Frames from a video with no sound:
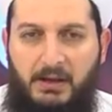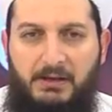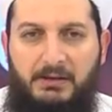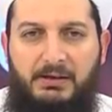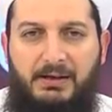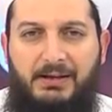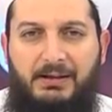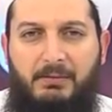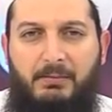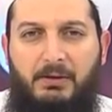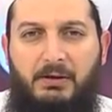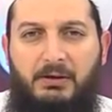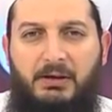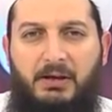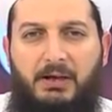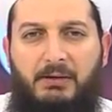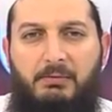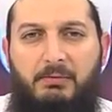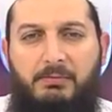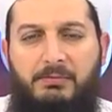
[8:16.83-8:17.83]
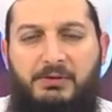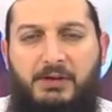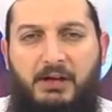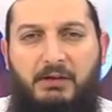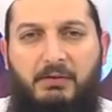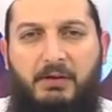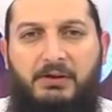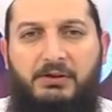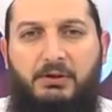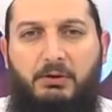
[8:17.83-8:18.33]
Ne demek yani bir misal
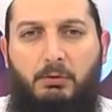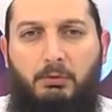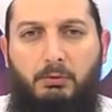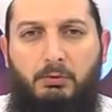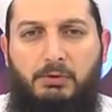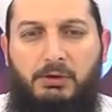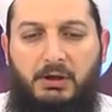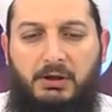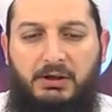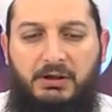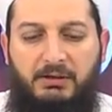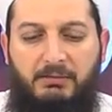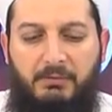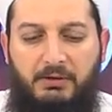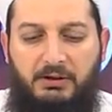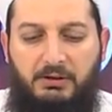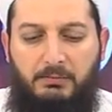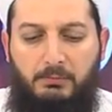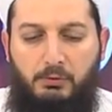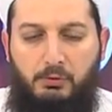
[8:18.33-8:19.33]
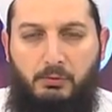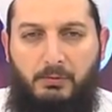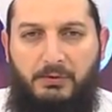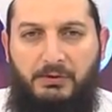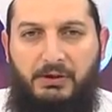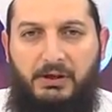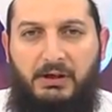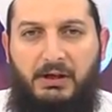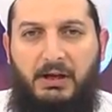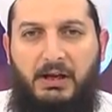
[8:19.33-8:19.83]
verecek olursak kıymetli Müslümanlar